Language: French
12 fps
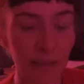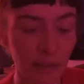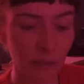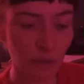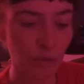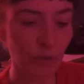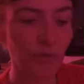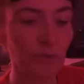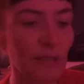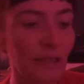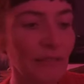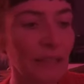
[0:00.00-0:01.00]
je fus
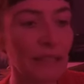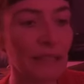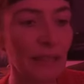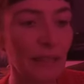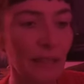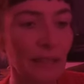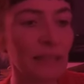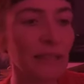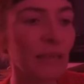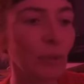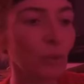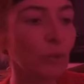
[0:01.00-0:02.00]
invité ainsi
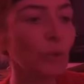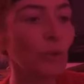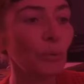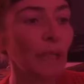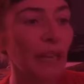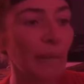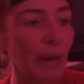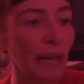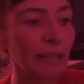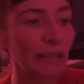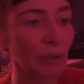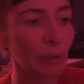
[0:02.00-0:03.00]
que deux de mes camarades
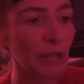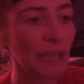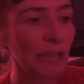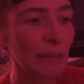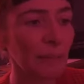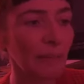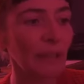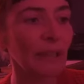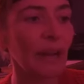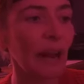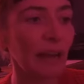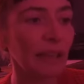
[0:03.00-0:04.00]
d'atelier,
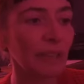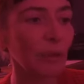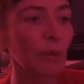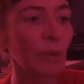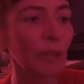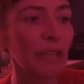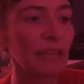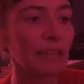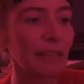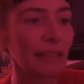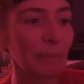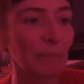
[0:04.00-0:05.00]
Harry Coic
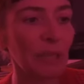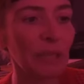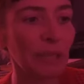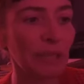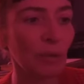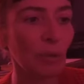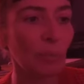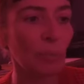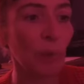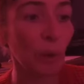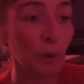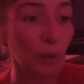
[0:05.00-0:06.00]
et Pedrino
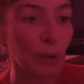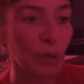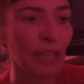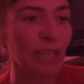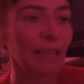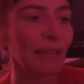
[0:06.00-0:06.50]
Borgnoli,